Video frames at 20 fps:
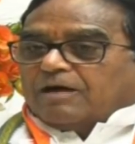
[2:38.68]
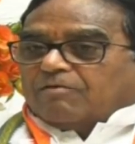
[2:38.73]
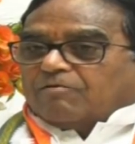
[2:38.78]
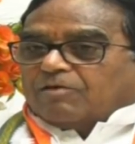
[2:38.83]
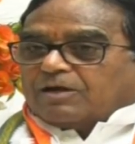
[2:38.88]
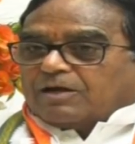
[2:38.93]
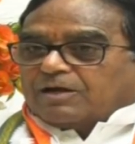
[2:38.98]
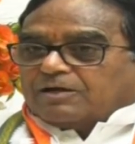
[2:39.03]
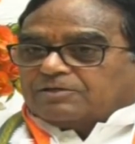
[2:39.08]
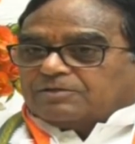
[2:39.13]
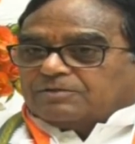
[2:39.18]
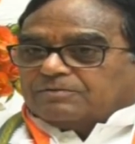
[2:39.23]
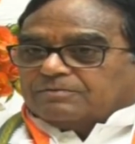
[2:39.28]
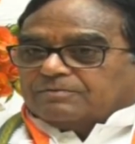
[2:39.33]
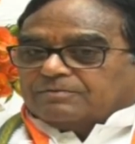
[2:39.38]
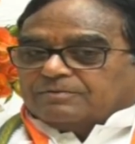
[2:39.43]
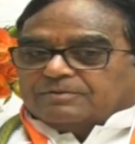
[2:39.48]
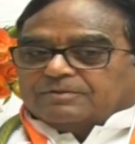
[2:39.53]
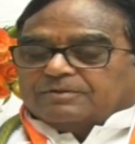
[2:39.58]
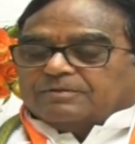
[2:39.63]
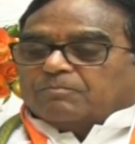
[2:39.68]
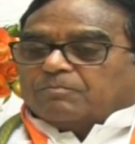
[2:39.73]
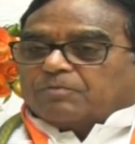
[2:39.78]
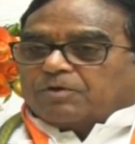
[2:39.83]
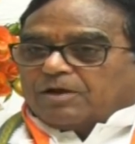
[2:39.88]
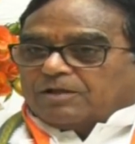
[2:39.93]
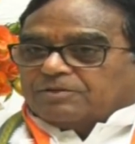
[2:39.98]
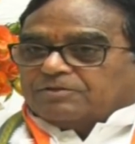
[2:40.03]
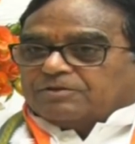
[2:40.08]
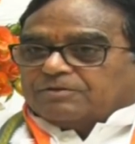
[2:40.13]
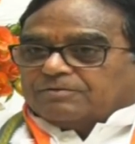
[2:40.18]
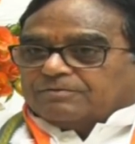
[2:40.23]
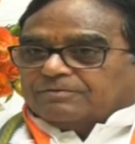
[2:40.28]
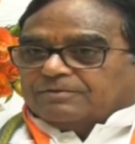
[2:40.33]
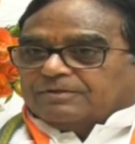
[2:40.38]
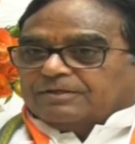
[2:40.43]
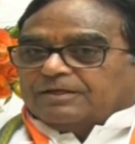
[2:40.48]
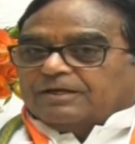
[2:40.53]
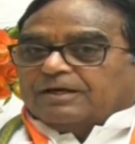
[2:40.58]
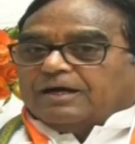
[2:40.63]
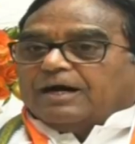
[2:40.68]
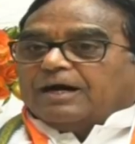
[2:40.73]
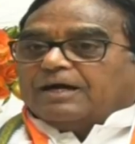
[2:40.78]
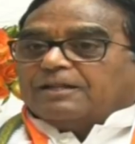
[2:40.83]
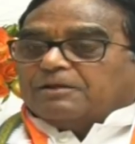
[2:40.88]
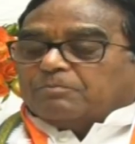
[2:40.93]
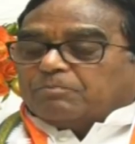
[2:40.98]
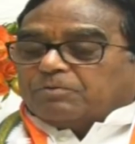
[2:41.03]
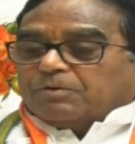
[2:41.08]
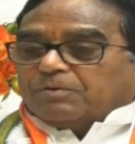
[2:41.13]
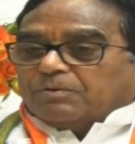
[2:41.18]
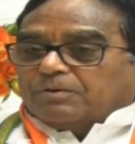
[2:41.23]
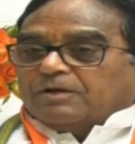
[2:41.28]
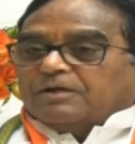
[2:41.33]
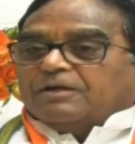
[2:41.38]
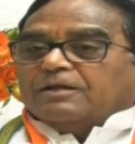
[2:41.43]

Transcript: అవకాశం ప్రాంతం అది ఎప్పుడు